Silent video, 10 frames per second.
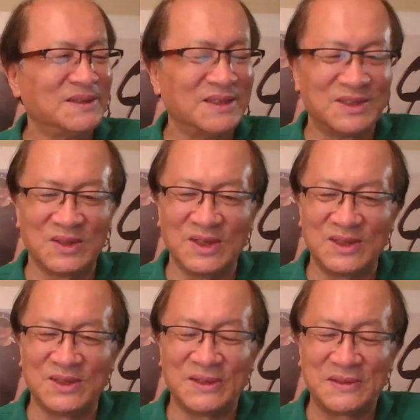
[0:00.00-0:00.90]
所以
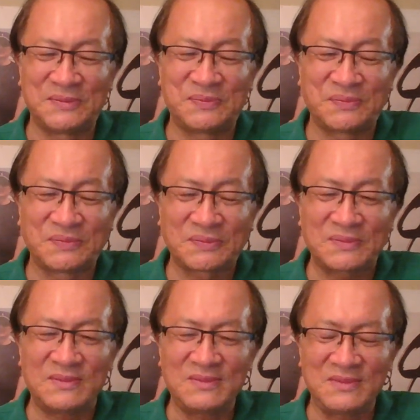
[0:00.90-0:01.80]
说，
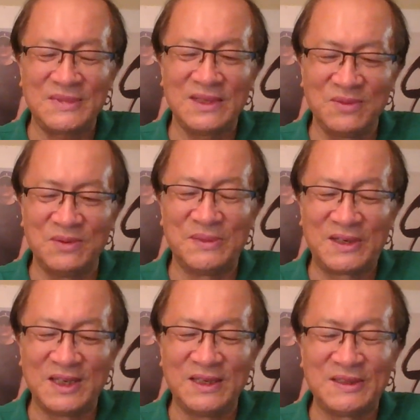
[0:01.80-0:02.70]
我们
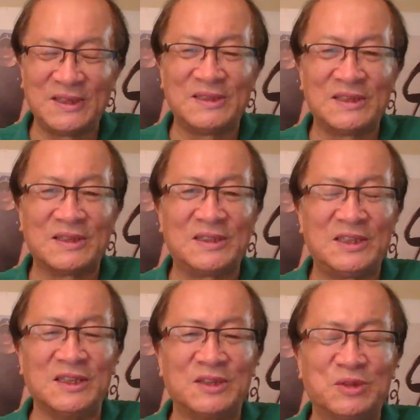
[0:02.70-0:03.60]
可以现在就
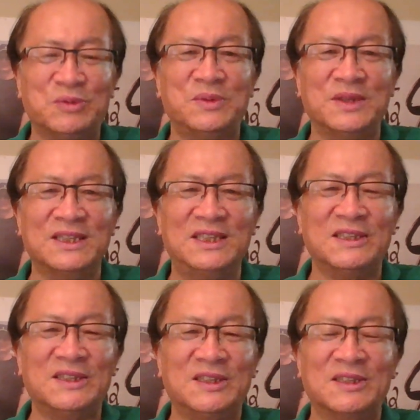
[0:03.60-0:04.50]
清逐步的
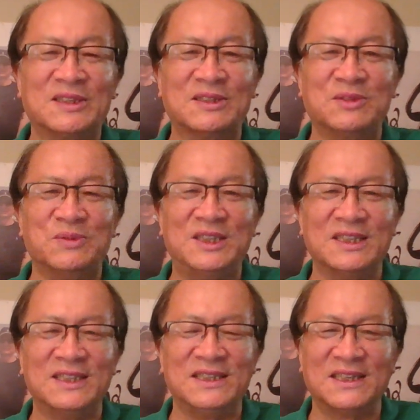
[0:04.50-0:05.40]
清晰思路
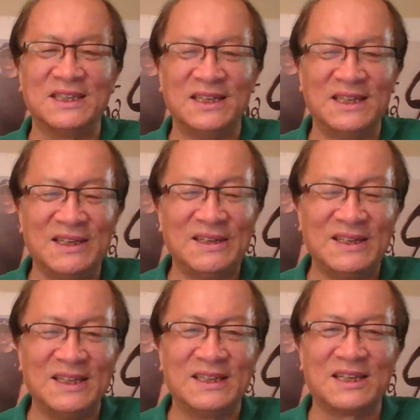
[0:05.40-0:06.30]
清晰了。
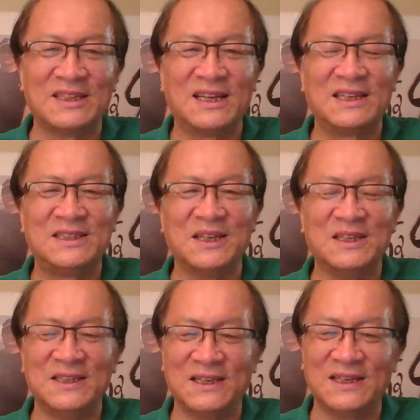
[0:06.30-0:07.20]
大家
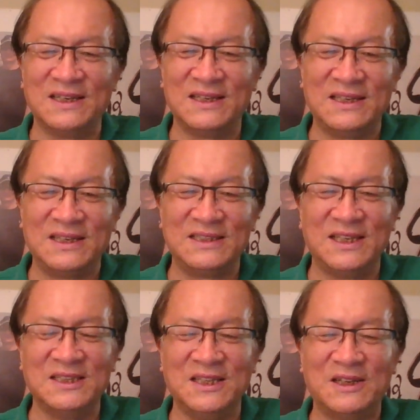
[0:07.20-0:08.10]
想一想，
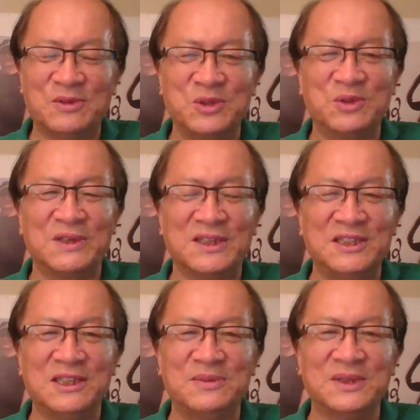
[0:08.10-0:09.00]
前几天我做这个
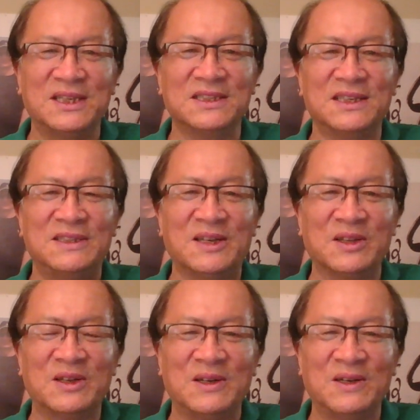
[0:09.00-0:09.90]
节目曾经
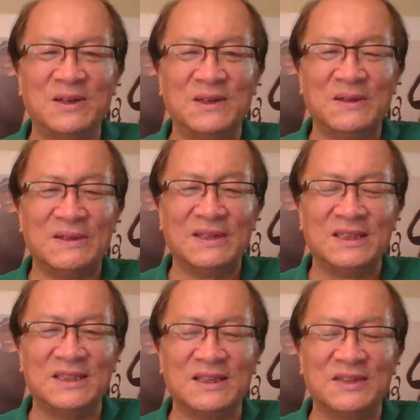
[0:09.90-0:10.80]
讲到。
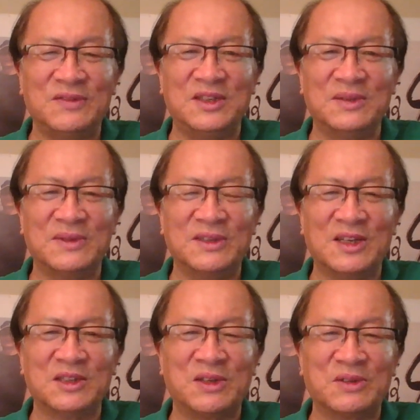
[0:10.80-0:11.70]
这个为什么
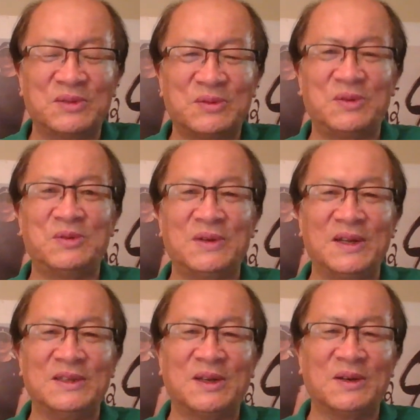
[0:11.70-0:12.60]
杨小柱忽
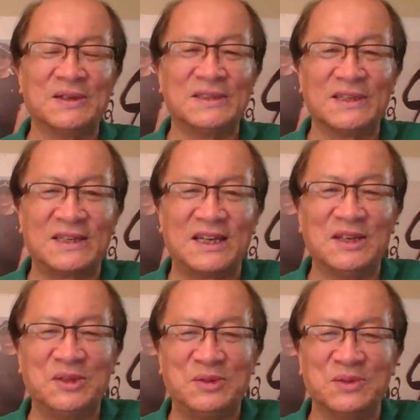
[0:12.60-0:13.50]
然到了这个
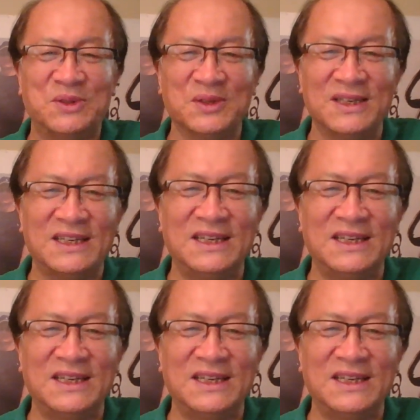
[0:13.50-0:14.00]
甘肃去了？